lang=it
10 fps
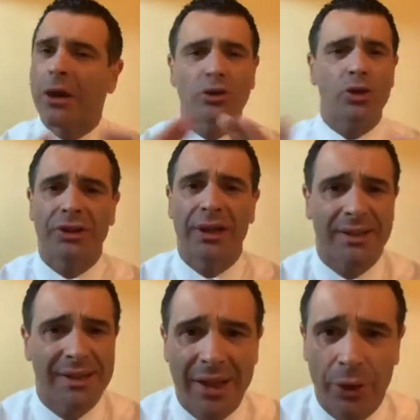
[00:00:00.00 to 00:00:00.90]
Non sto
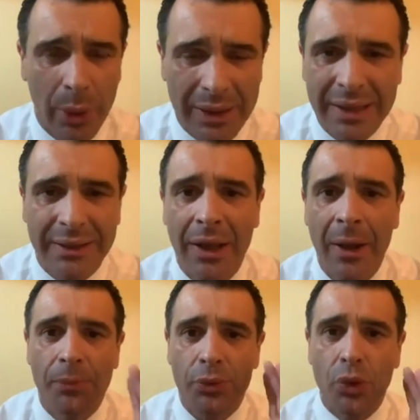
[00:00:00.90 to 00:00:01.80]
scherzando, guardate,
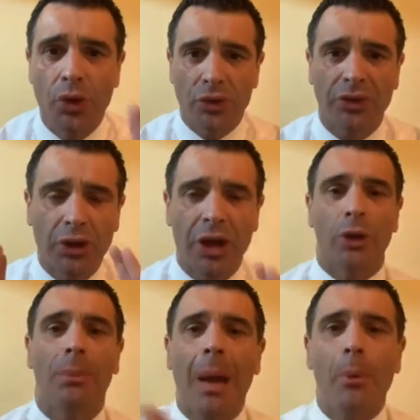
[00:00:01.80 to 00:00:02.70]
non sto
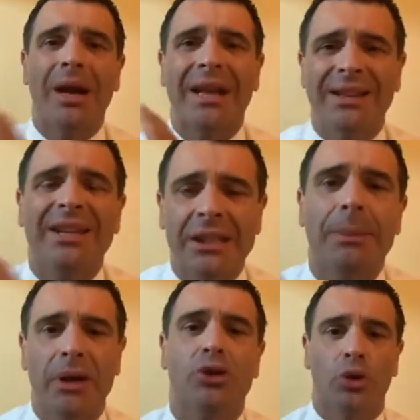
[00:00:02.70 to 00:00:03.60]
esagerando. Abbiamo una
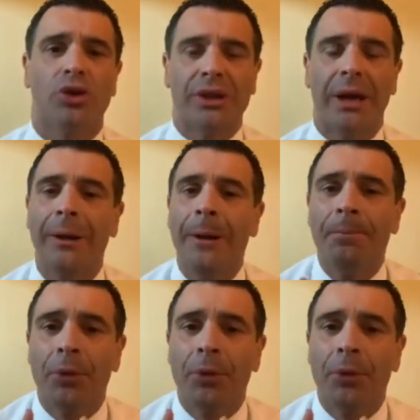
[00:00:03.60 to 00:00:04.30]
grandissima risorsa.